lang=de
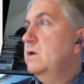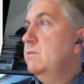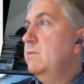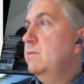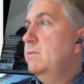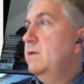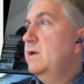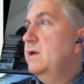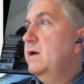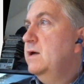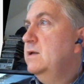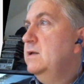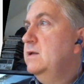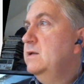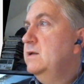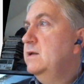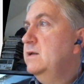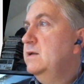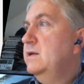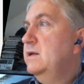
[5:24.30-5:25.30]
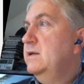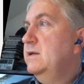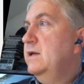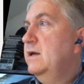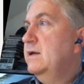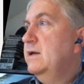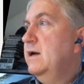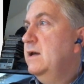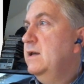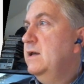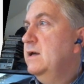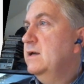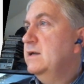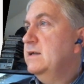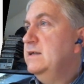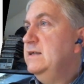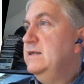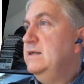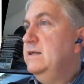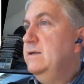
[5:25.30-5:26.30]
aber mal an in, den, in der
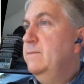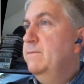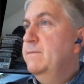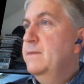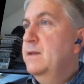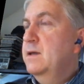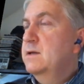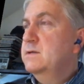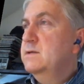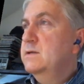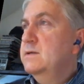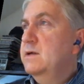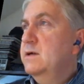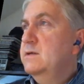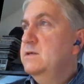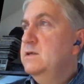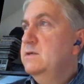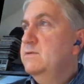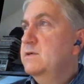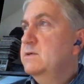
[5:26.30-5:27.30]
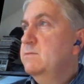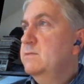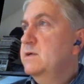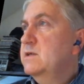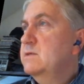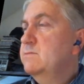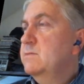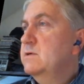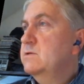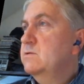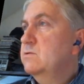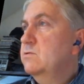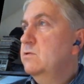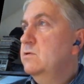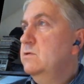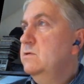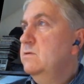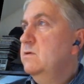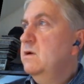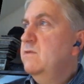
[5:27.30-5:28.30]
Galerie. Das ist das Einzige, was wir jetzt mal so
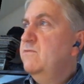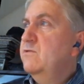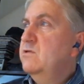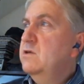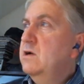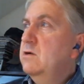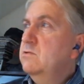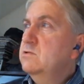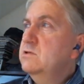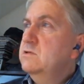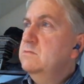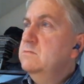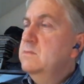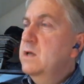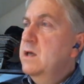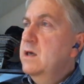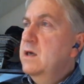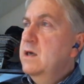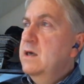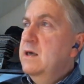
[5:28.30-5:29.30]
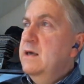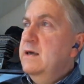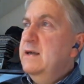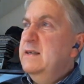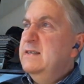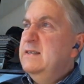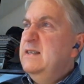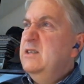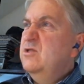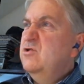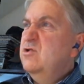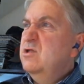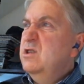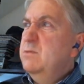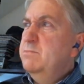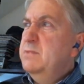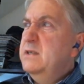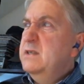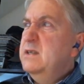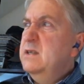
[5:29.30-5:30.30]
können. Na, von außen, es sieht schon
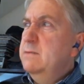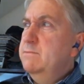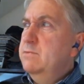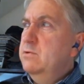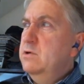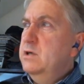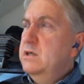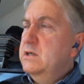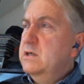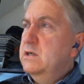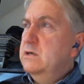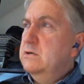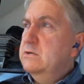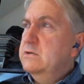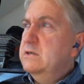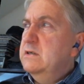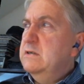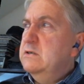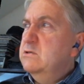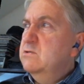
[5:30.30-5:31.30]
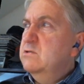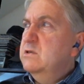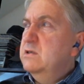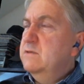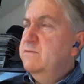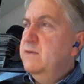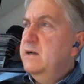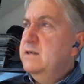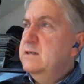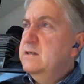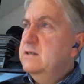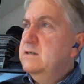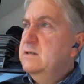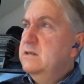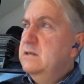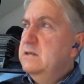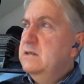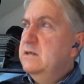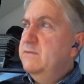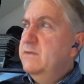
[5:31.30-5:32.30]
ein bisschen bullig aus. Also ich weiß es
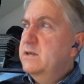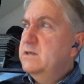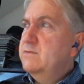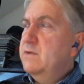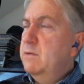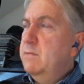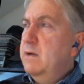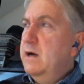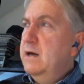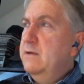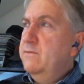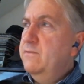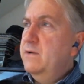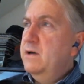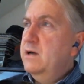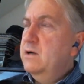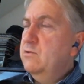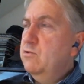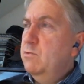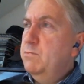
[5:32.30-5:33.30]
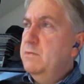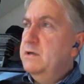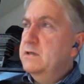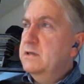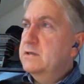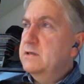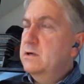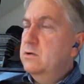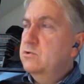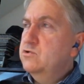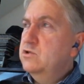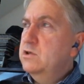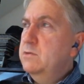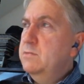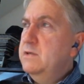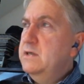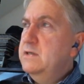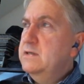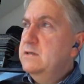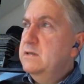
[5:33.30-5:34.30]
nicht. Ich werde zwar mal anfragen, ob mich das auch schon
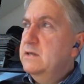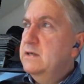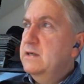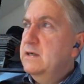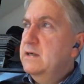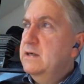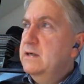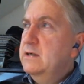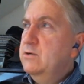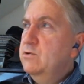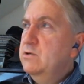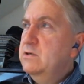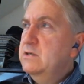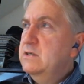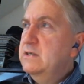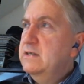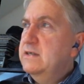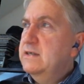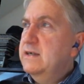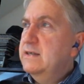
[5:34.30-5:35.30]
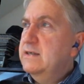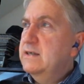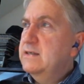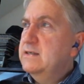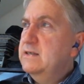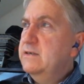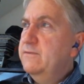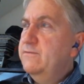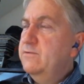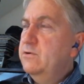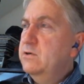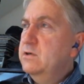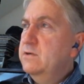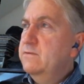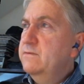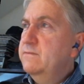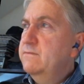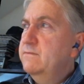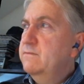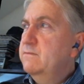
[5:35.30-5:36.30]
im Leasing kriegen könnte. Ich hätte das hier vorne